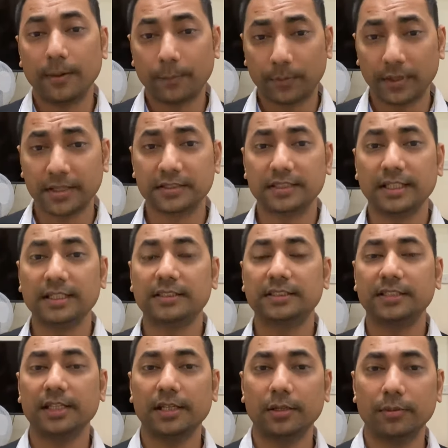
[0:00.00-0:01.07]
प्लस
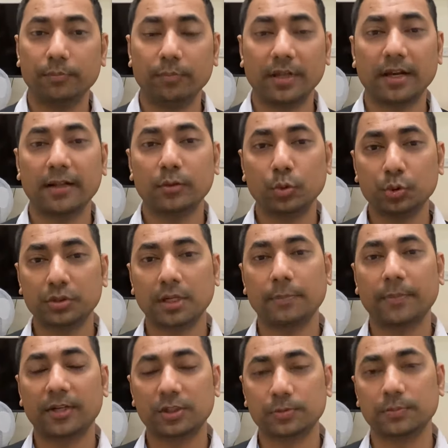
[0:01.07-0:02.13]
इससे मेरा दूसरा
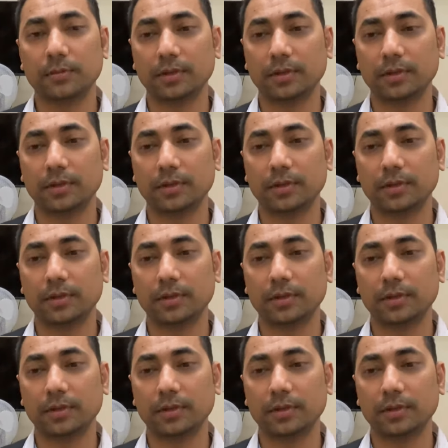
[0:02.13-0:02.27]
पर्स,